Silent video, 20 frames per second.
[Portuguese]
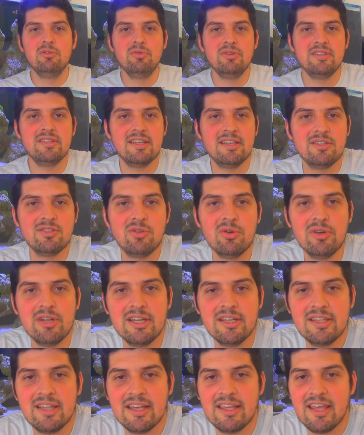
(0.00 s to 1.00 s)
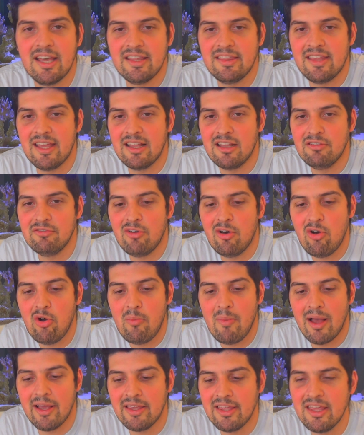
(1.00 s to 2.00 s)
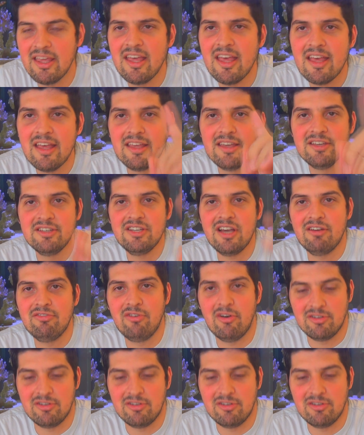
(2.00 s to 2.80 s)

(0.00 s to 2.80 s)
luz está estourando aqui a tela. vou arrumar aqui e já